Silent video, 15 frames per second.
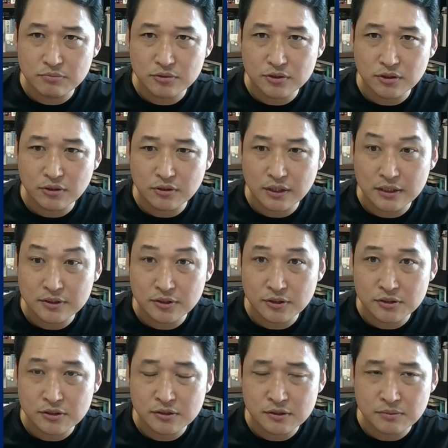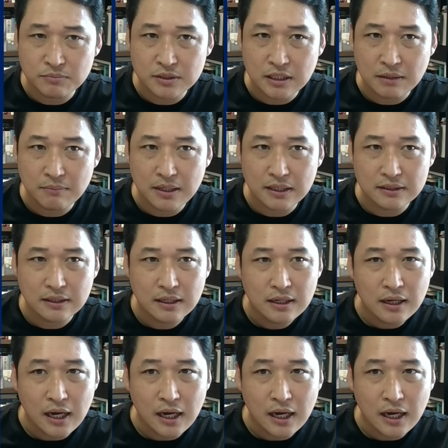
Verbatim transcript: 분석을 해드렸습니다만